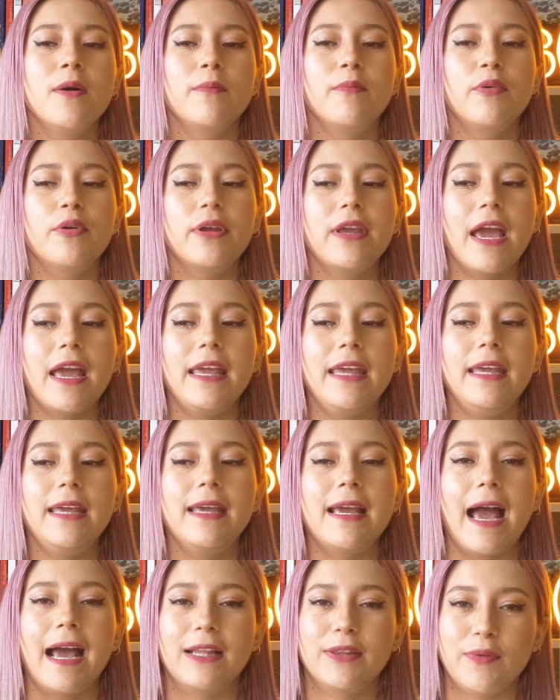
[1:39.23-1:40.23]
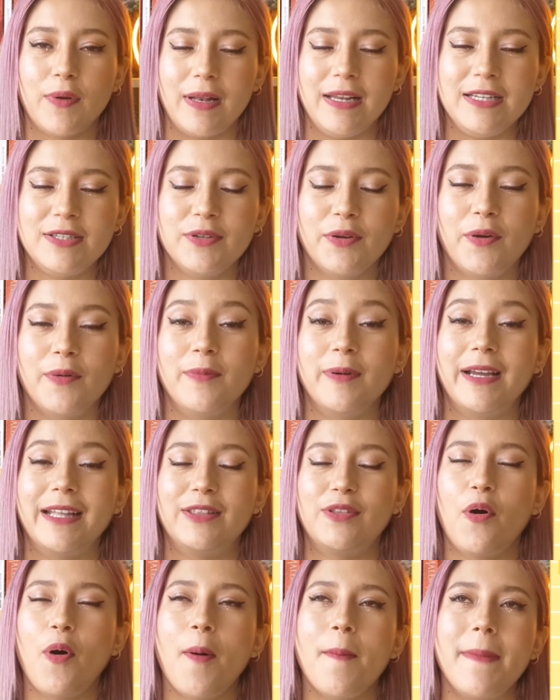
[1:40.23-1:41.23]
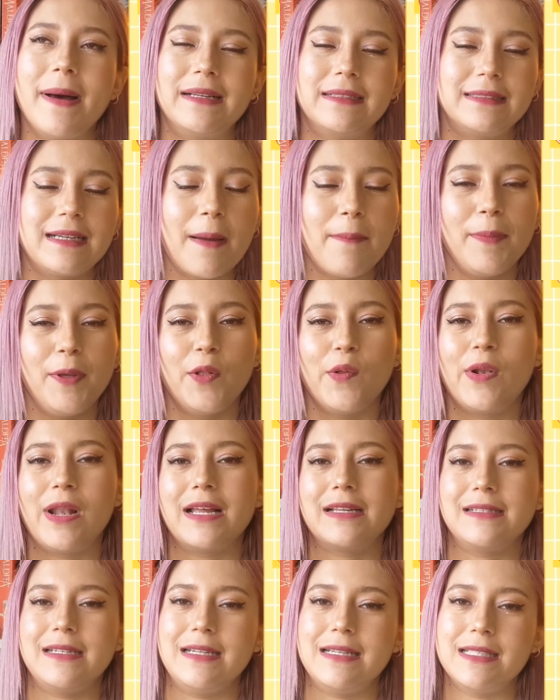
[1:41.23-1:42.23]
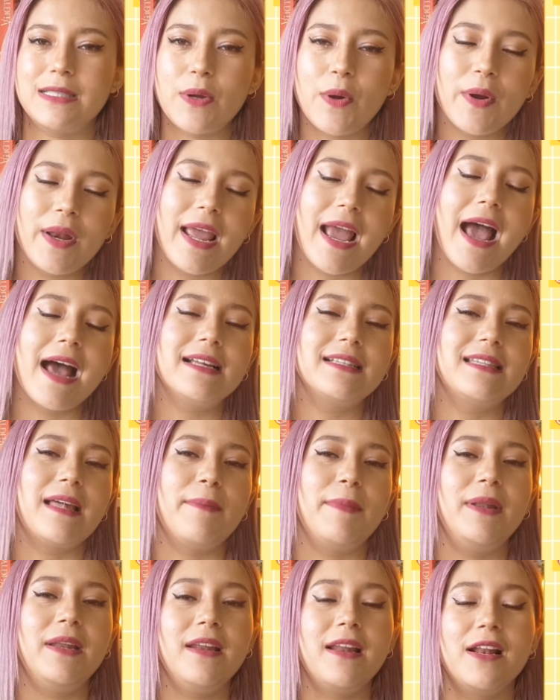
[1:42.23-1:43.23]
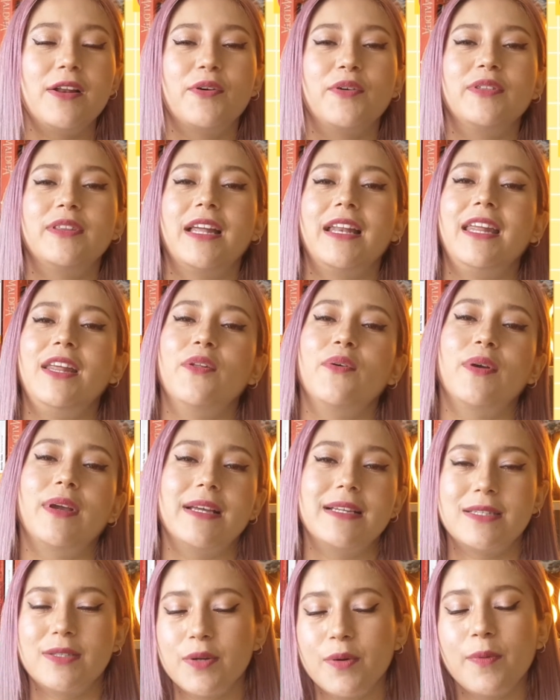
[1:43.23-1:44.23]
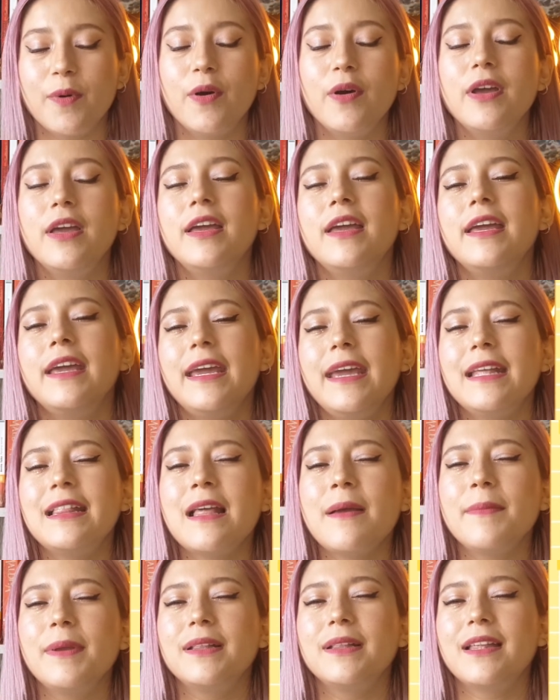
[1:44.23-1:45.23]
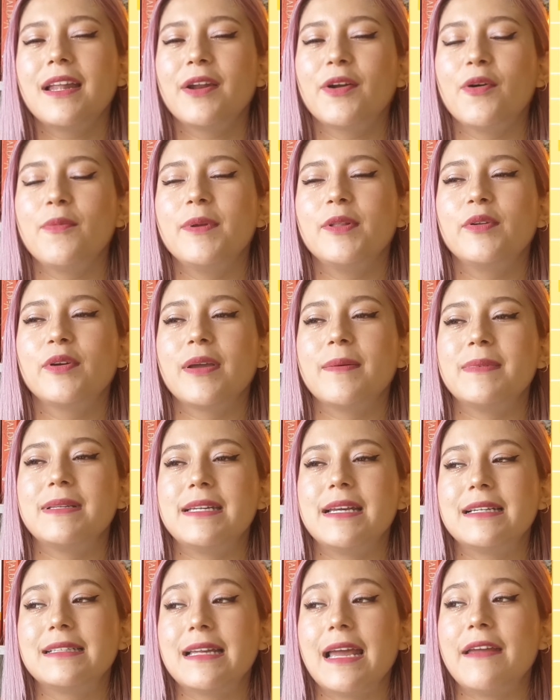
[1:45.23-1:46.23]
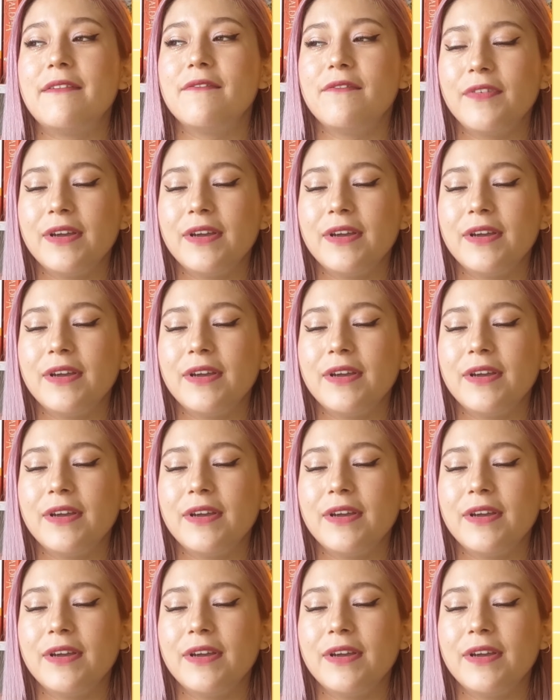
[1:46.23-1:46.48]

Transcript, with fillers: porque ahí actualizo como que todo más rápido en las historias, también en el contenido que subo y también te recomiendo que me sigas en